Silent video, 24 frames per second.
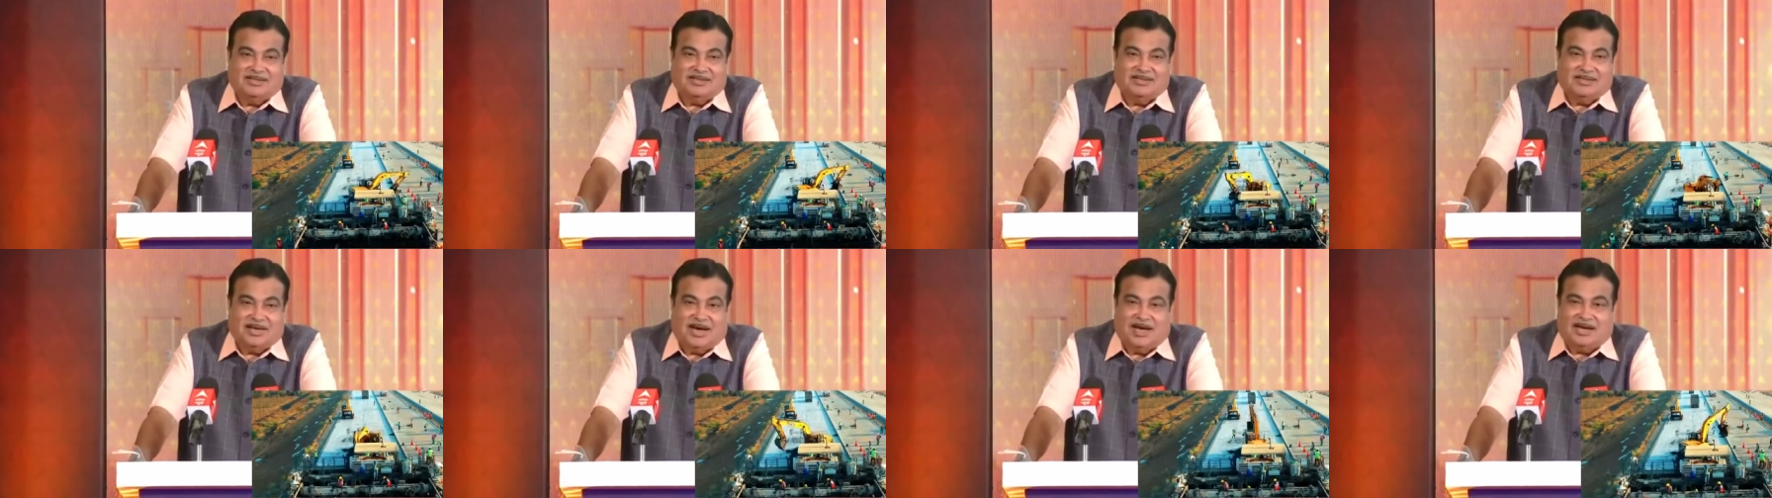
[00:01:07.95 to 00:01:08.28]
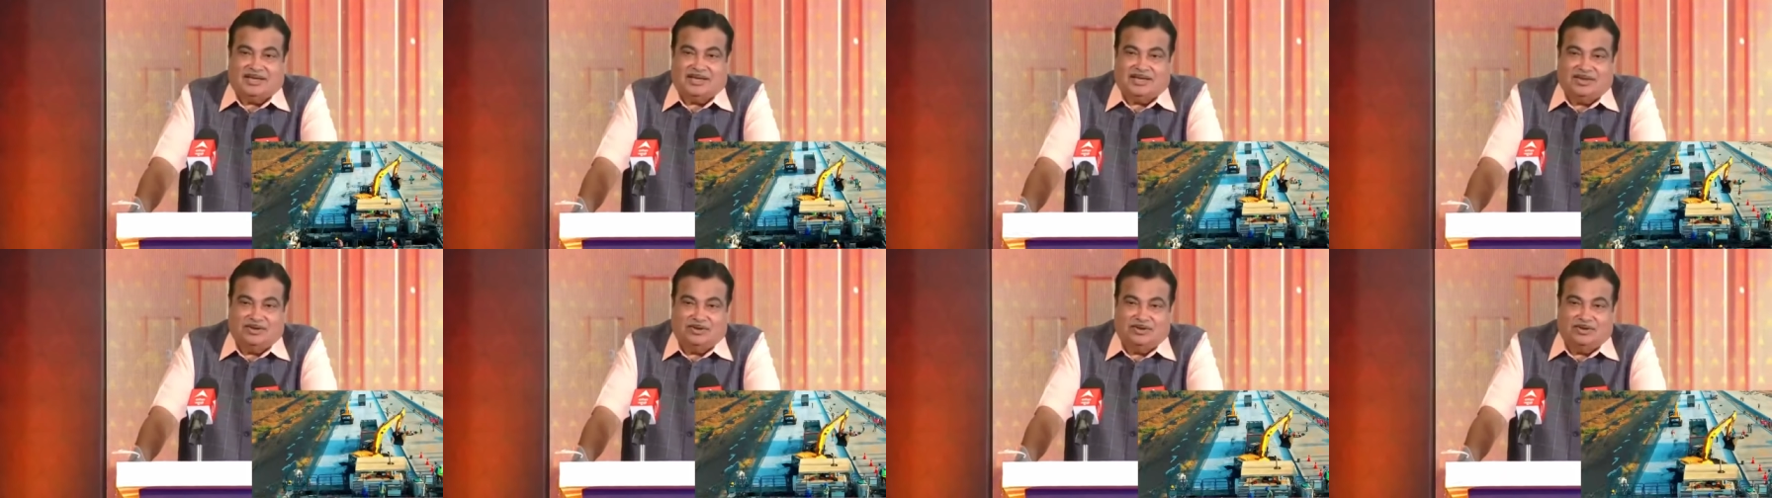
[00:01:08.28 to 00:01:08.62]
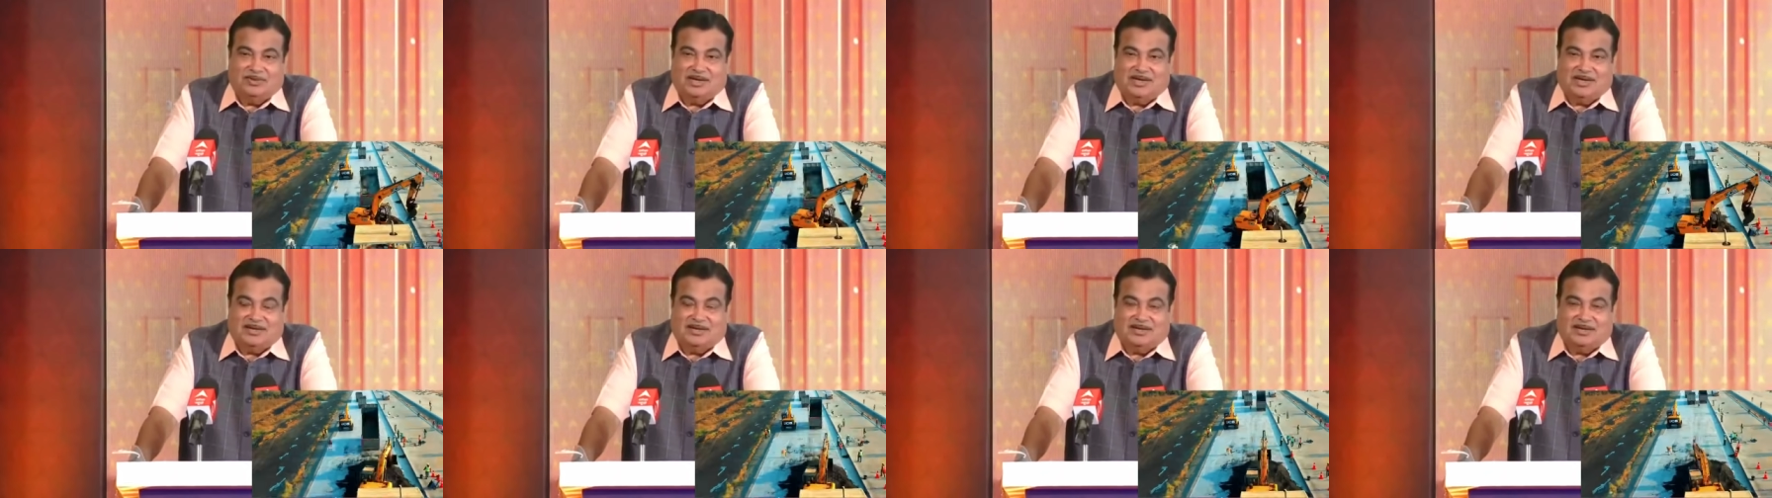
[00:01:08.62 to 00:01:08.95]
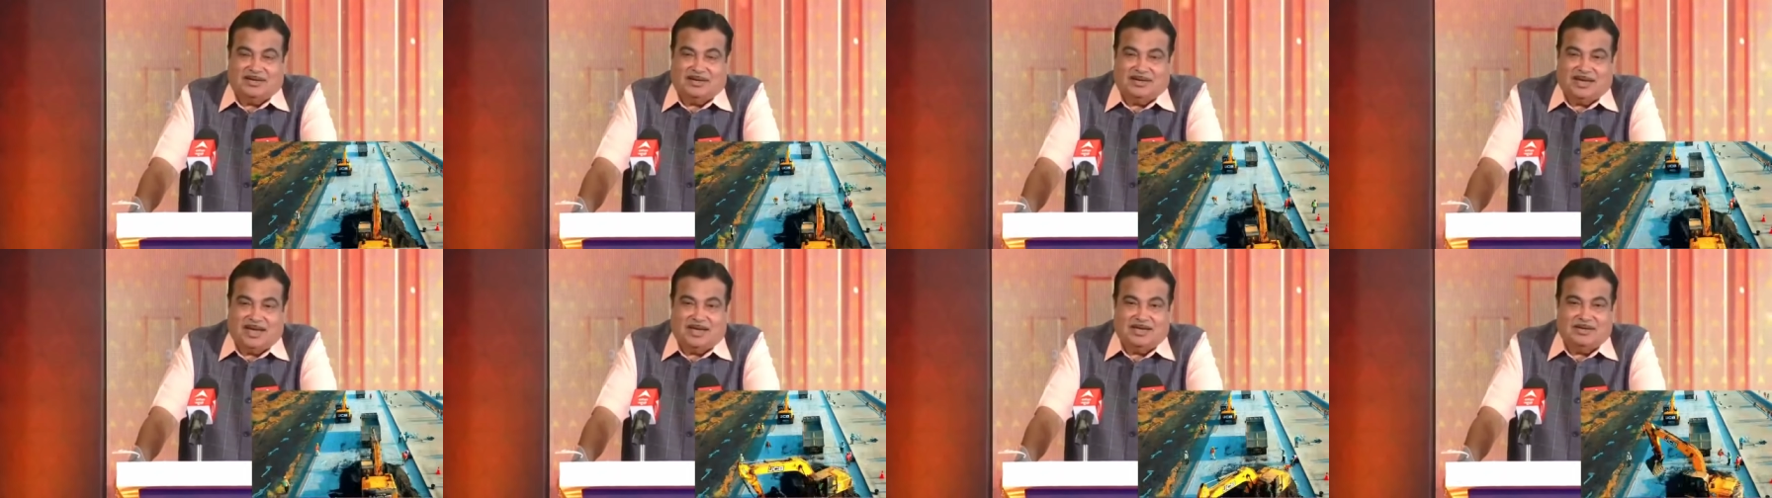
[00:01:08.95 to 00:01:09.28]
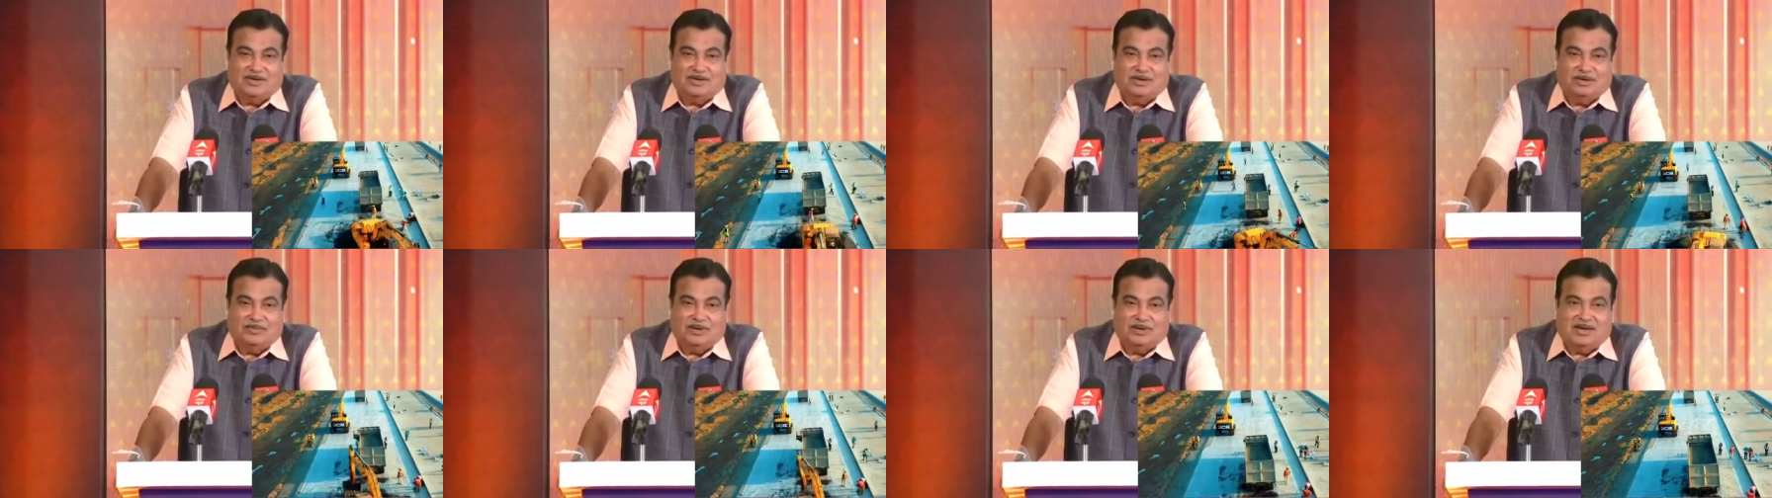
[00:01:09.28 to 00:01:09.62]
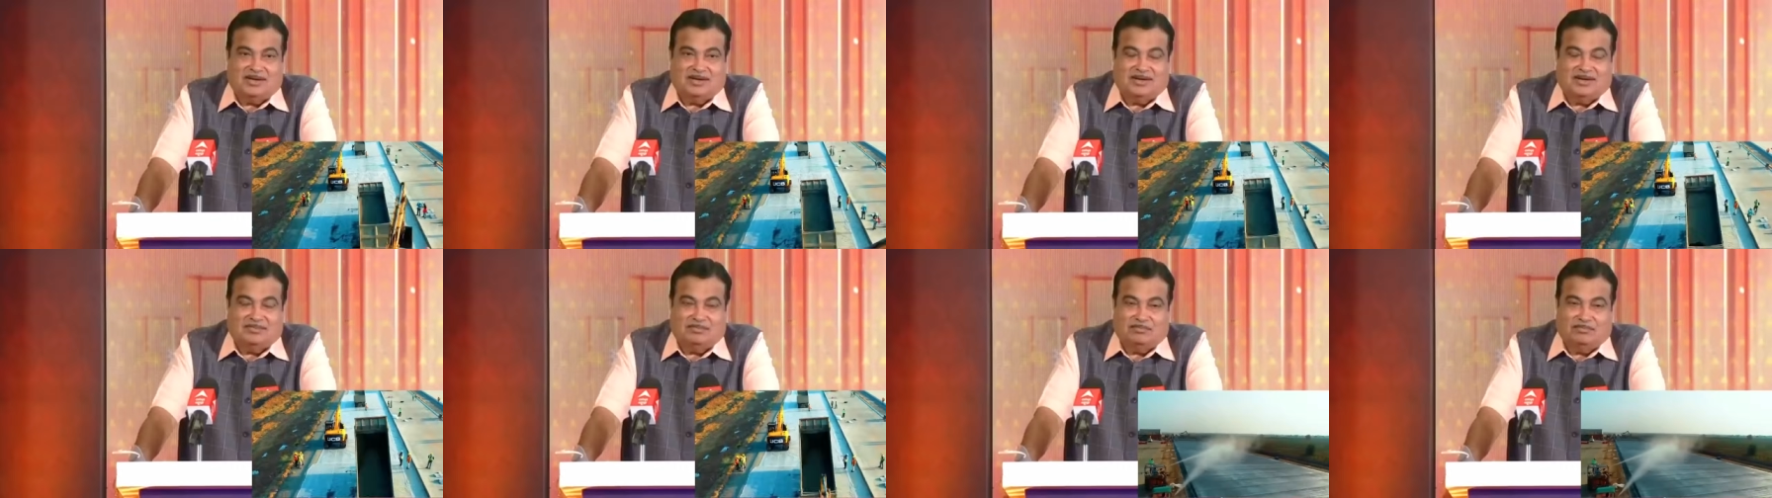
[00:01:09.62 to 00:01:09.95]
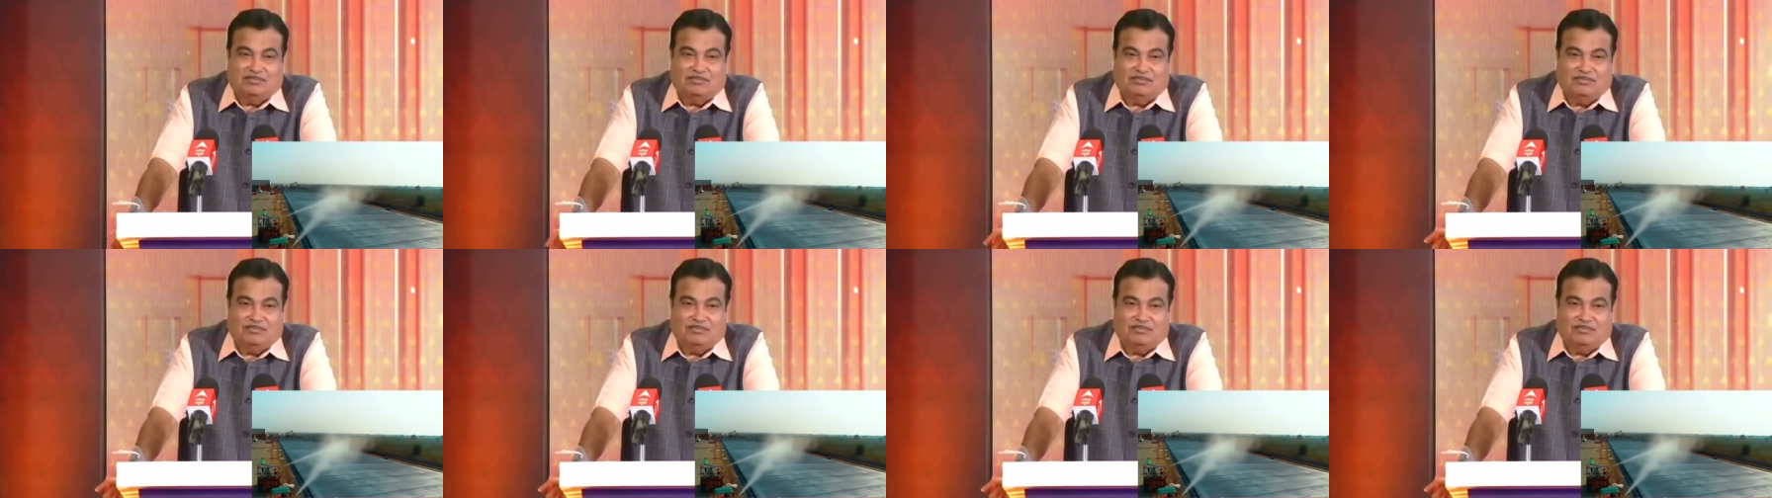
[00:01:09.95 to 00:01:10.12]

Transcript: चार किलोमीटर ढाई किलोमीटर